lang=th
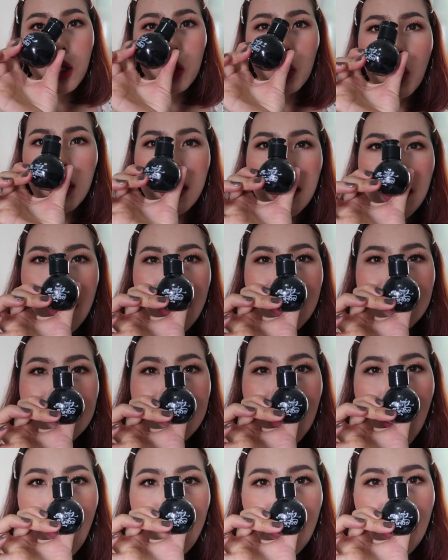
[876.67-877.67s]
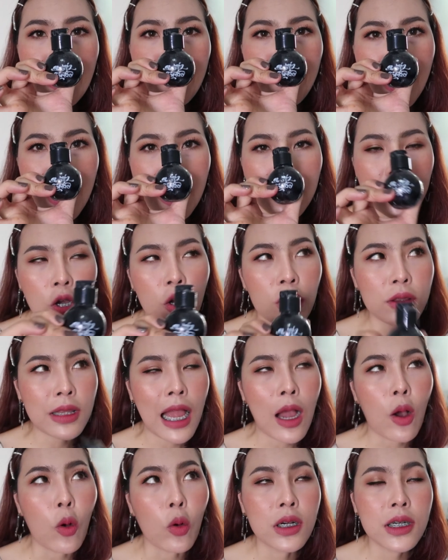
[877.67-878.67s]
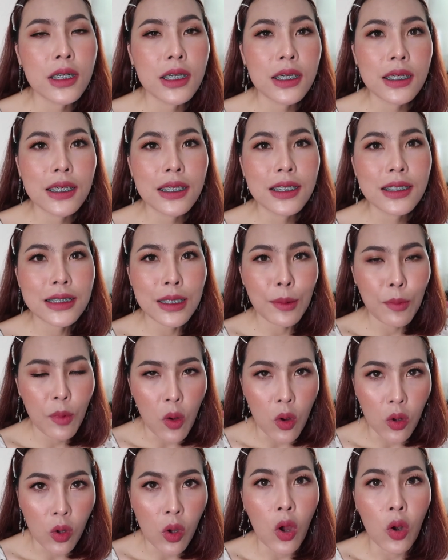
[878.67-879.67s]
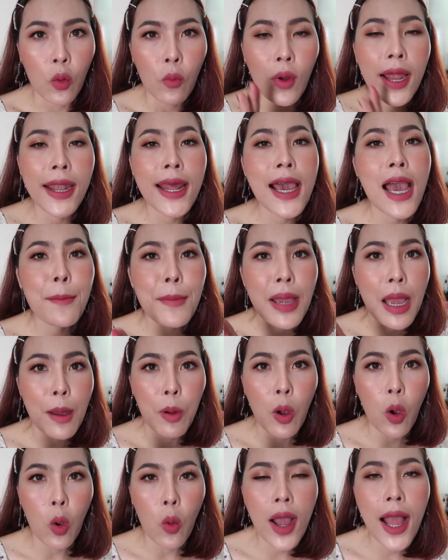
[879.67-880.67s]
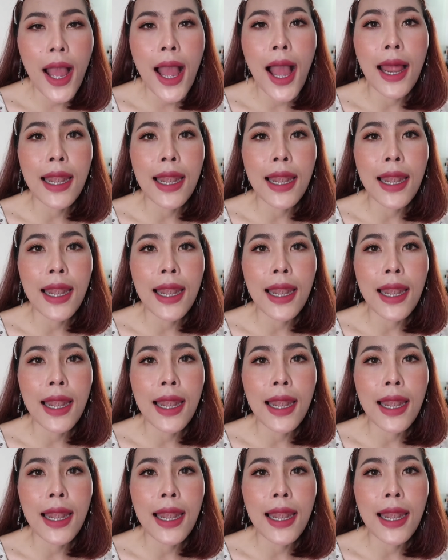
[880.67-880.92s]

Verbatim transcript: ตัวนี้จะเป็นแบรนด์ต่อเต่าคือจะบอกก่อนว่าได้มาเพราะว่า